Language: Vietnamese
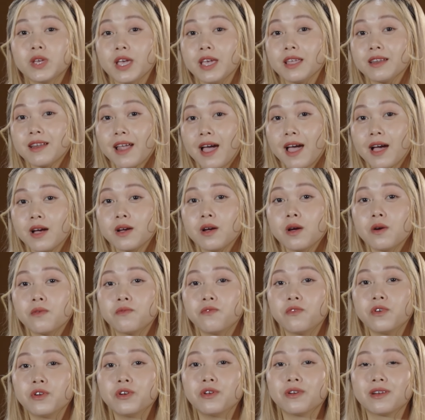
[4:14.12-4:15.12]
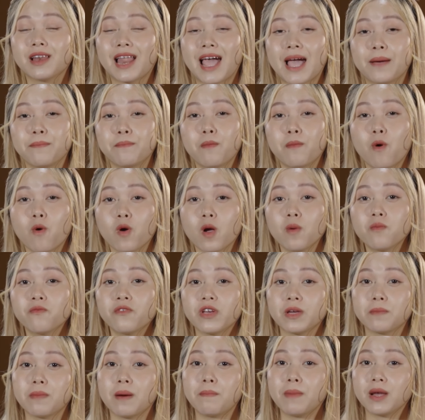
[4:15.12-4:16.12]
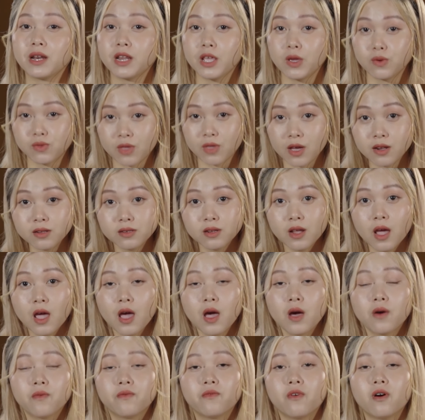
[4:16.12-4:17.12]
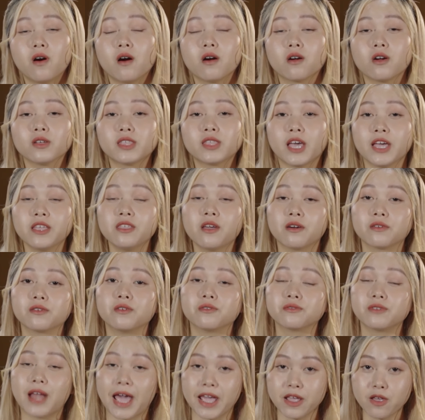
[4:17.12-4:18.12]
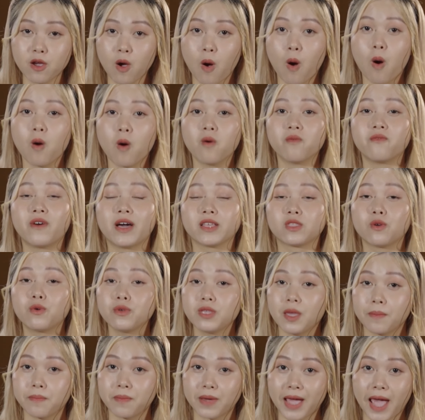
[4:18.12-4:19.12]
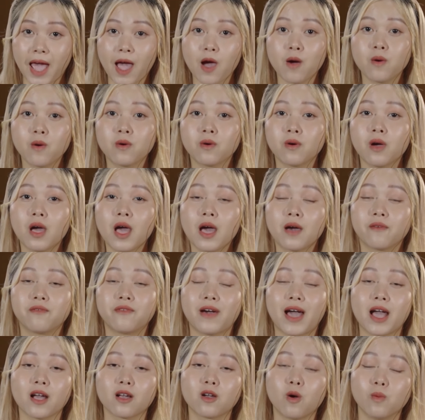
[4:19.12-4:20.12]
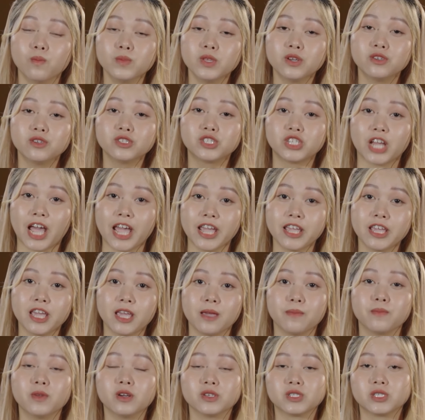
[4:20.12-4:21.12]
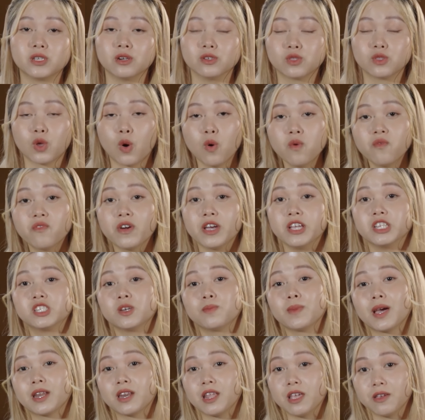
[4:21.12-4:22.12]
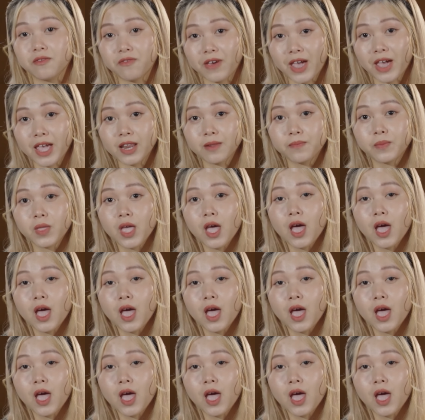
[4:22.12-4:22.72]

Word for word: nghĩ rằng vừa được làm một công việc mà mình yêu thích vừa có thể nhận được đãi ngộ và thu nhập cao và cũng như trải nghiệm được sự thú vị trong ngành event.